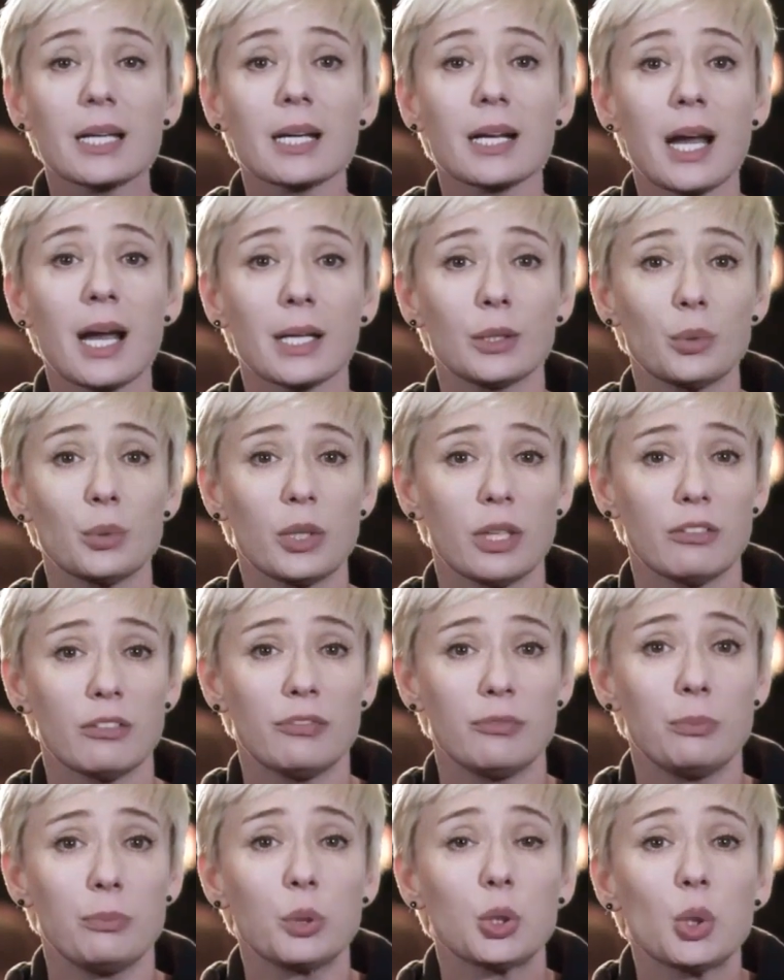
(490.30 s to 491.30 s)
как радуга
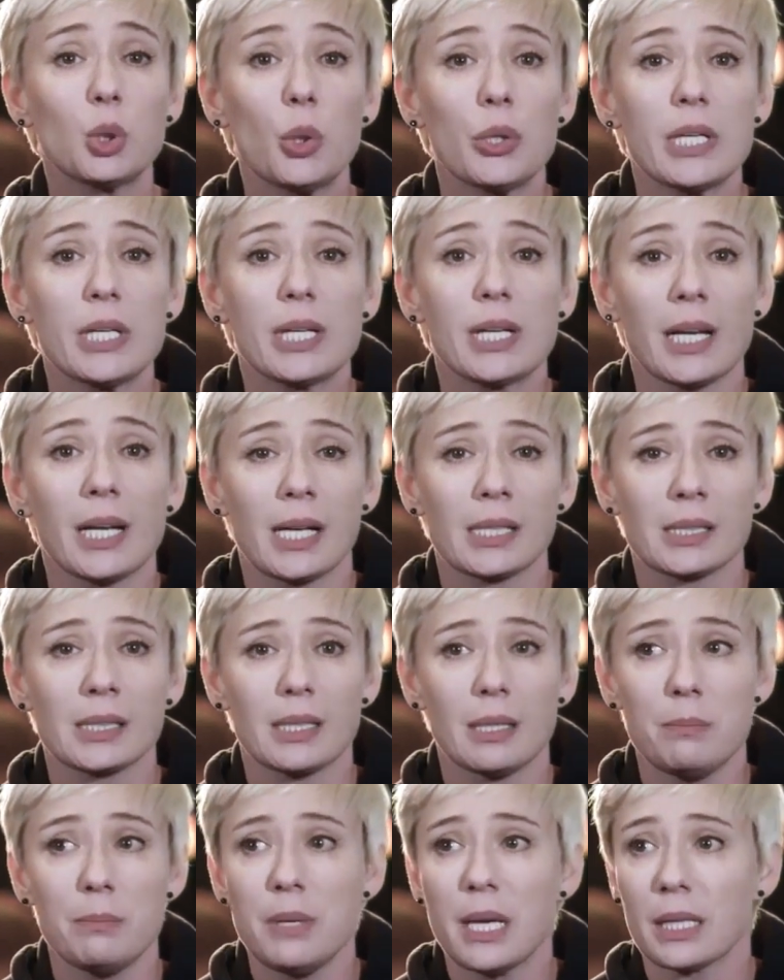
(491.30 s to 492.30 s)
в бутоне
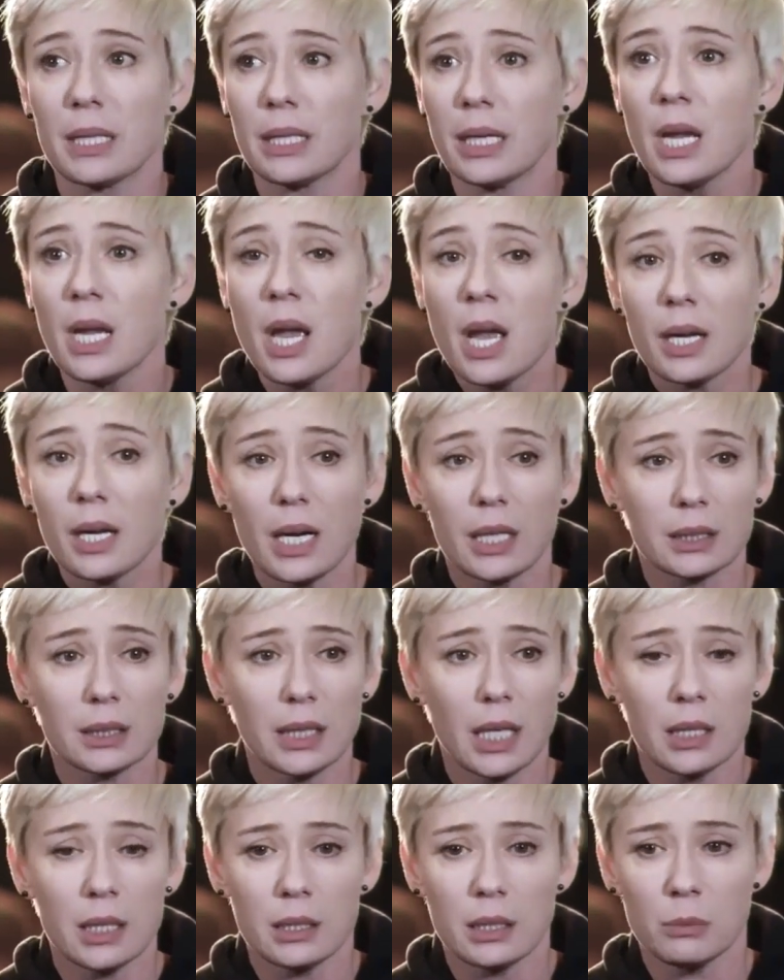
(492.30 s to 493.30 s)
краски белой, как
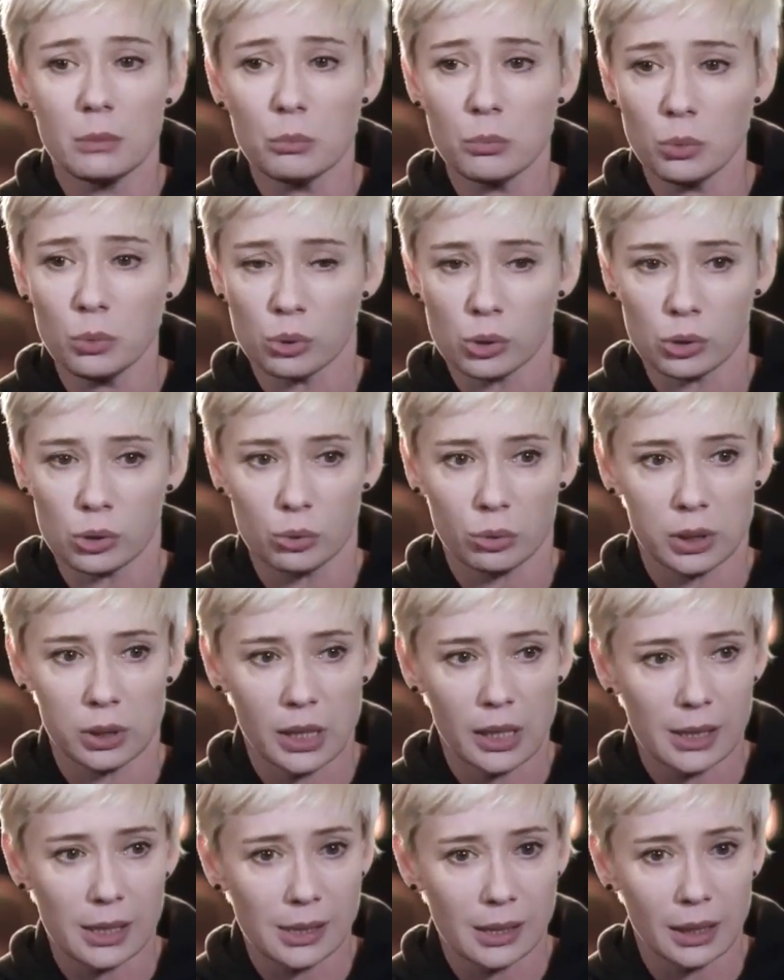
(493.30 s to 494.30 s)
тайный мускул
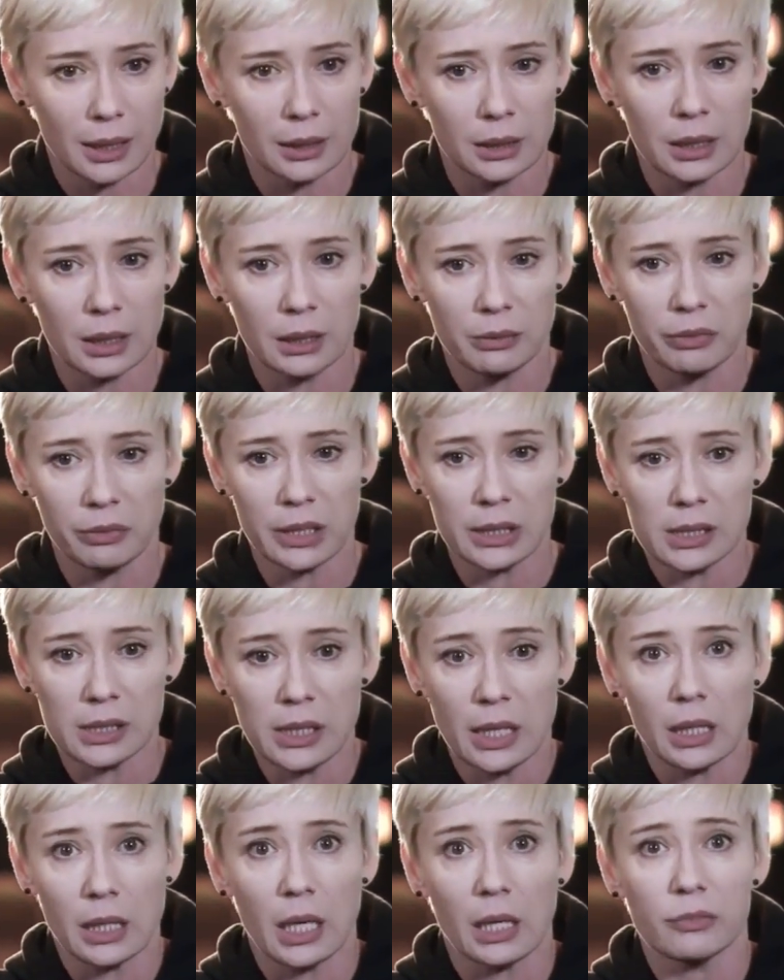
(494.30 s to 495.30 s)
красоты в
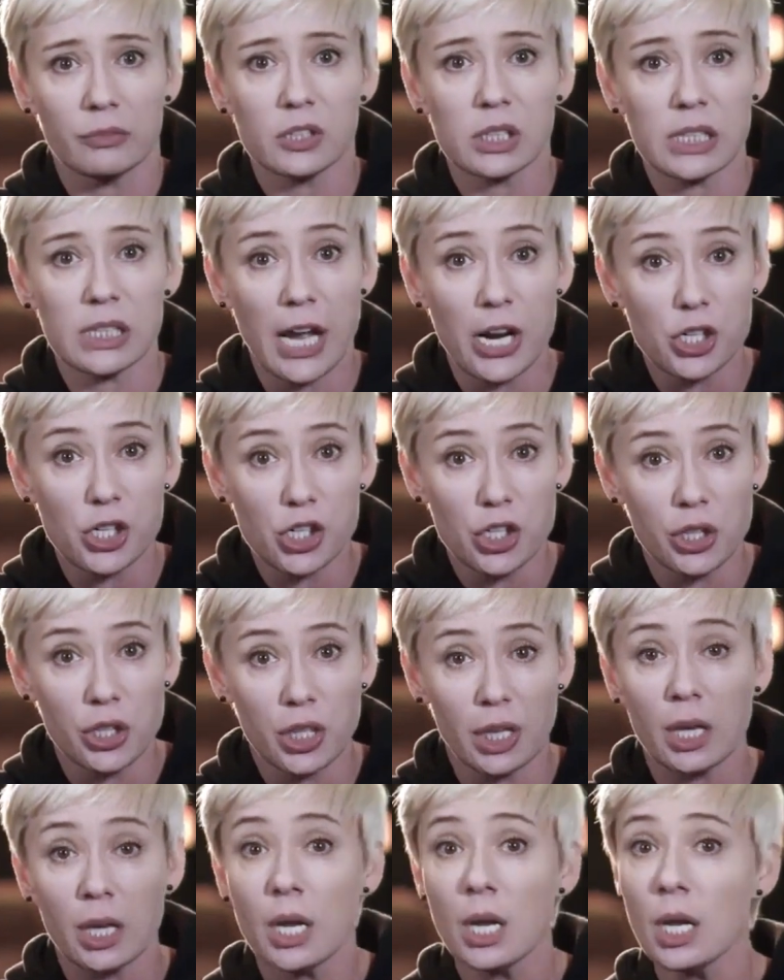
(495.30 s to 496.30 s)
лице, как в
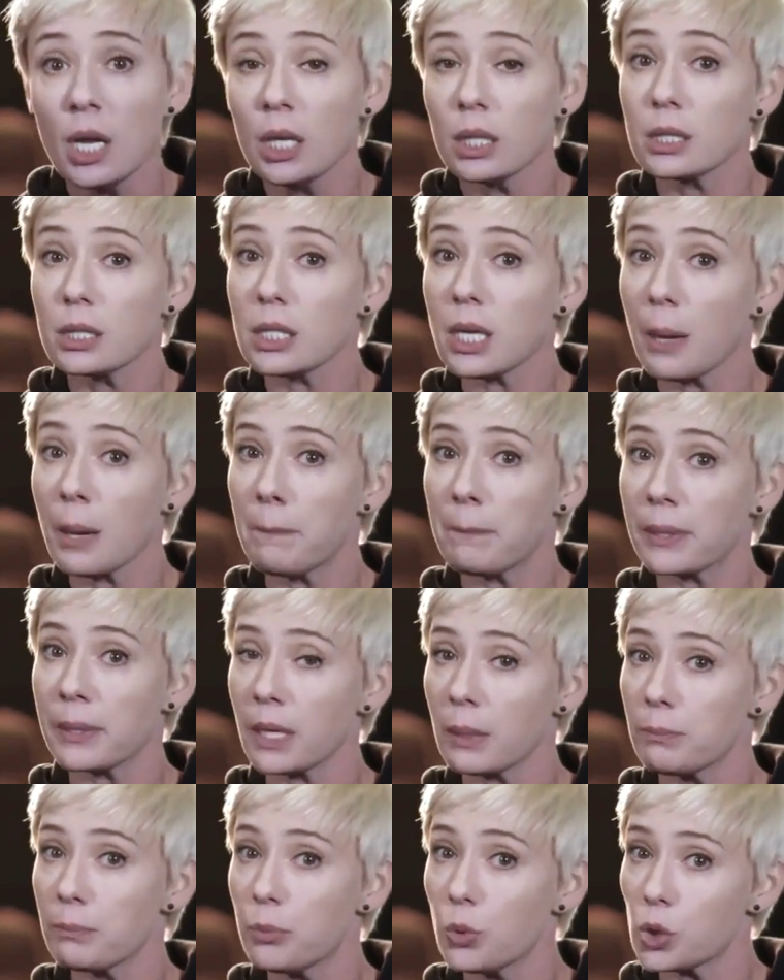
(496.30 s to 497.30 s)
Сашеньке
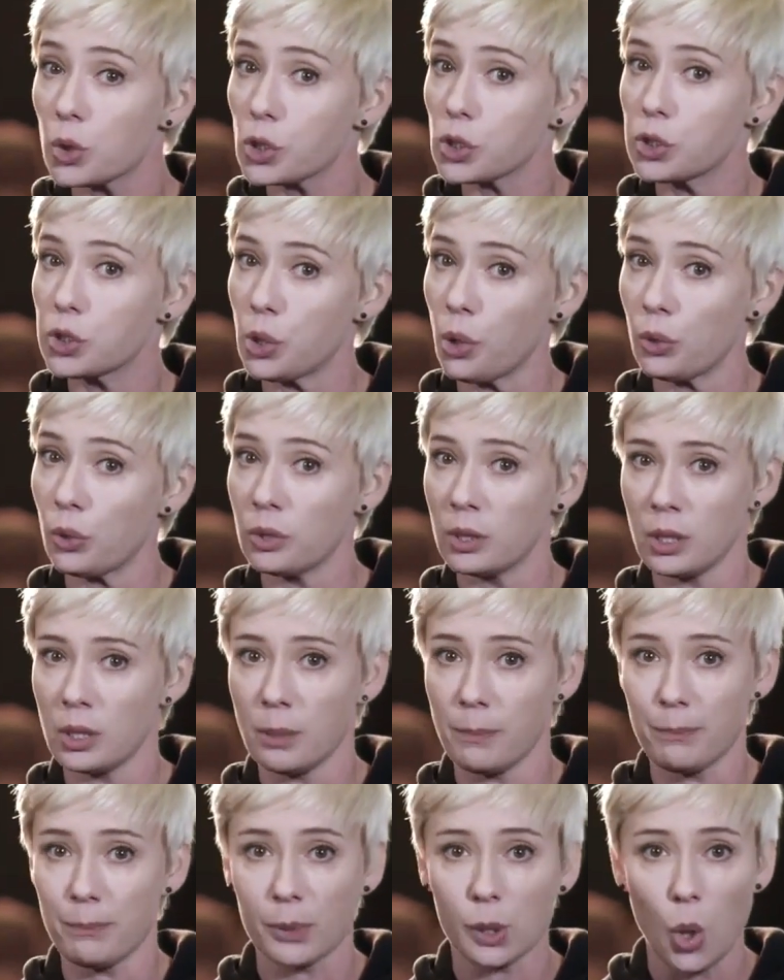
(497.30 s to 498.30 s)

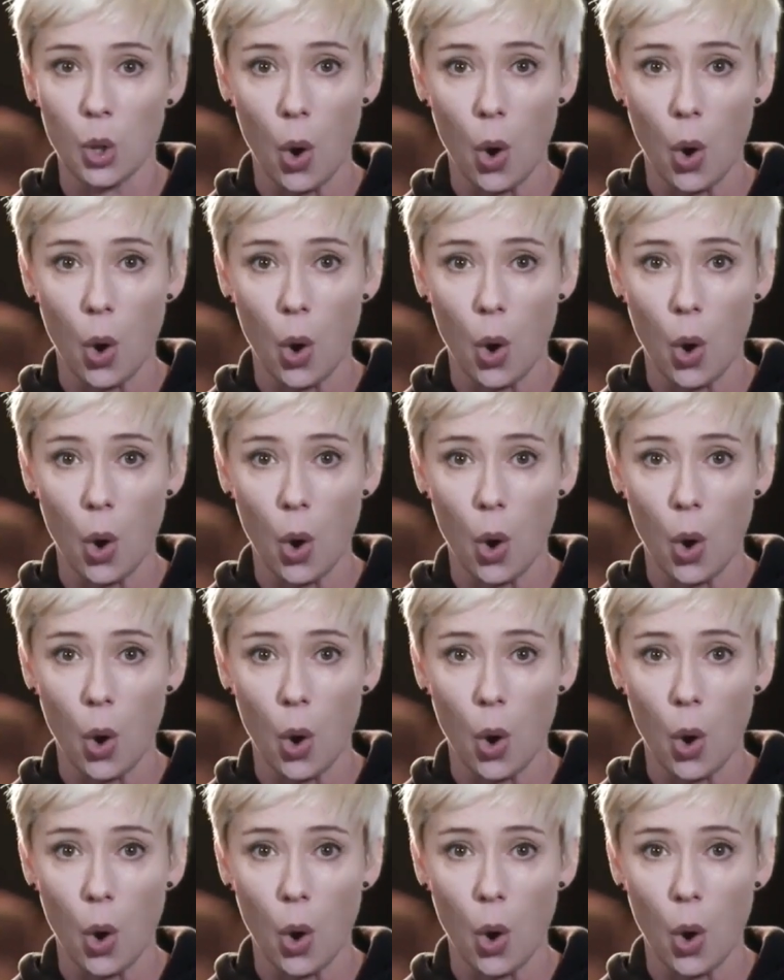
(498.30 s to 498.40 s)
непробужденный